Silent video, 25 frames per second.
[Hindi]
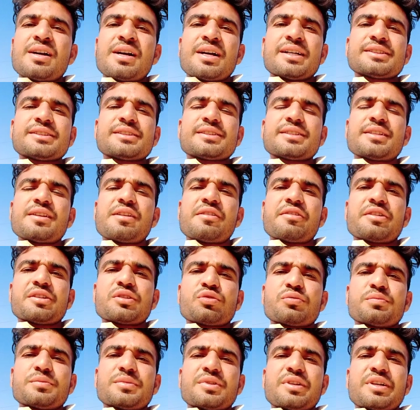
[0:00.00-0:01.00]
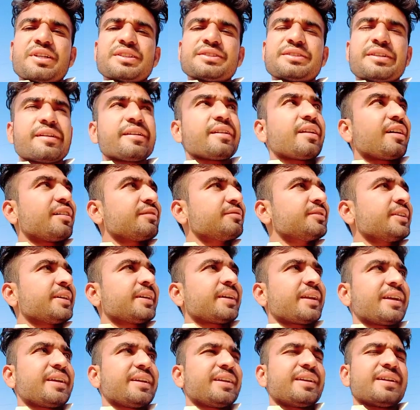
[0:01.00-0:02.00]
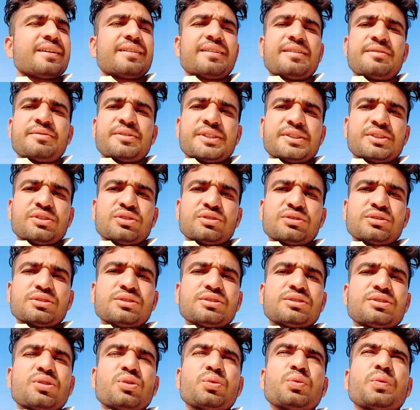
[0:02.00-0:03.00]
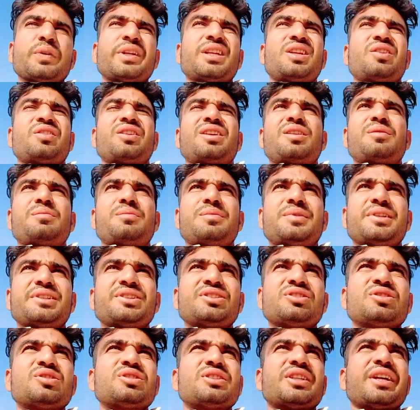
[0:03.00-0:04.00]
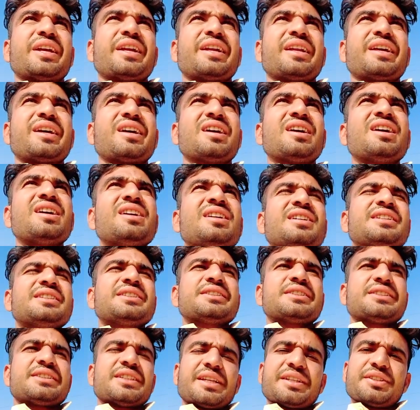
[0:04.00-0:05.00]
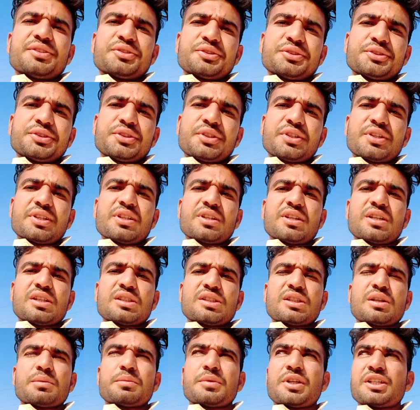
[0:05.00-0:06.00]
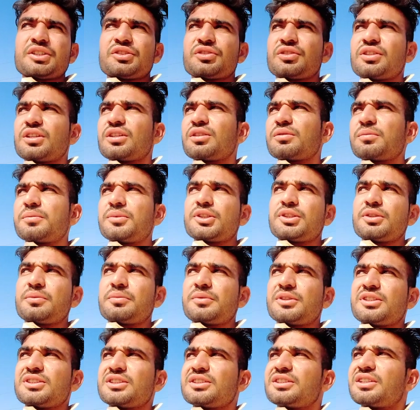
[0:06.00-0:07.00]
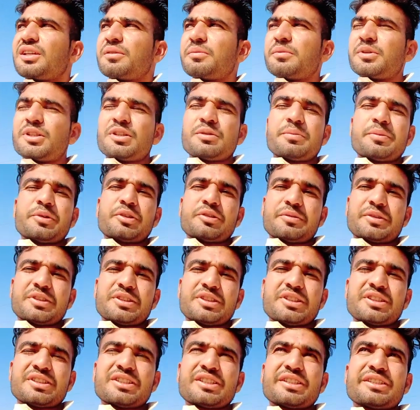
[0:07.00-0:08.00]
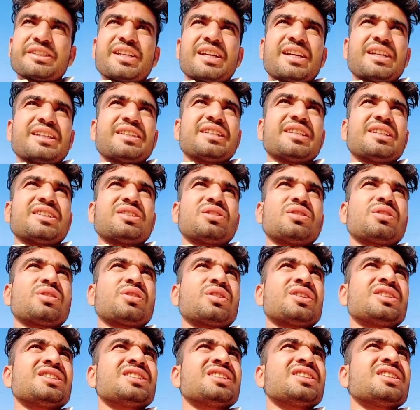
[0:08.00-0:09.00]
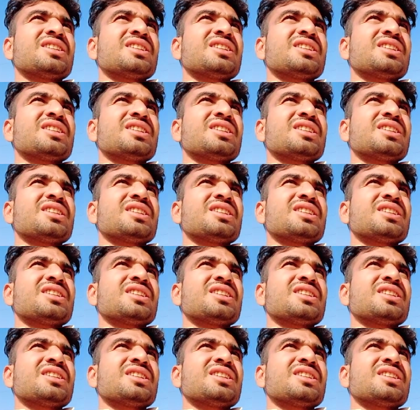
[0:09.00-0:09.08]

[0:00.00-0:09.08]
असलम नाजरीन आप देख रहे हैं ऑल आलबा न्यूज़ तो वेरी वेरी बिग न्यूज़ एंड सैड न्यूज़ निकलकर सामने आ चुकी है तो बहुत ही बड़ी सेलिब्रिटी बदवे शख्सियत की आज डेथ हो गई